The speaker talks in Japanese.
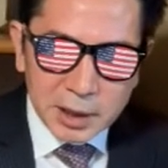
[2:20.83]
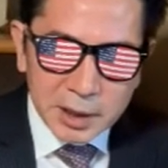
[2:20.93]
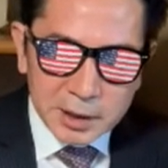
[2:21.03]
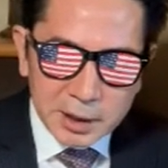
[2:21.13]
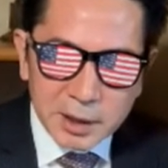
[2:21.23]
合
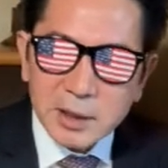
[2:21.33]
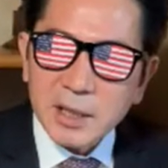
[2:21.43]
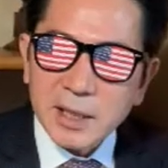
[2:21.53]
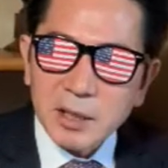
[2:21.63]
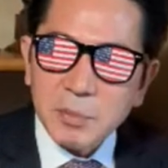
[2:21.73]
で、
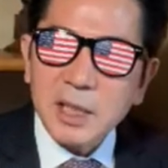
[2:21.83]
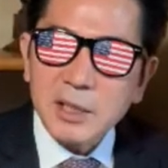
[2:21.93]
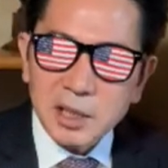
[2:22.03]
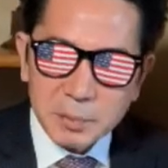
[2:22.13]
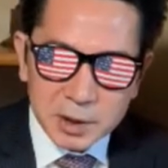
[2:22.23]
えー、生まれ
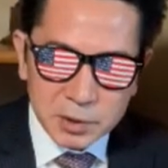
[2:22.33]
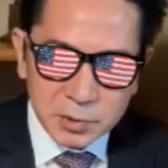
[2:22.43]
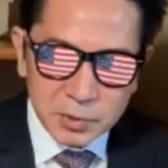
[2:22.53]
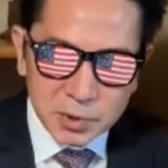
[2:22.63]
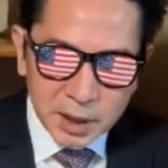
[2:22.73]
てきます
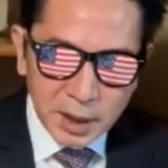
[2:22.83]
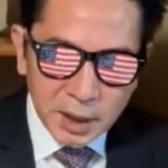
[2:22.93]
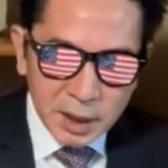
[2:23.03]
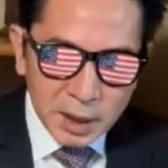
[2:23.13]
ので、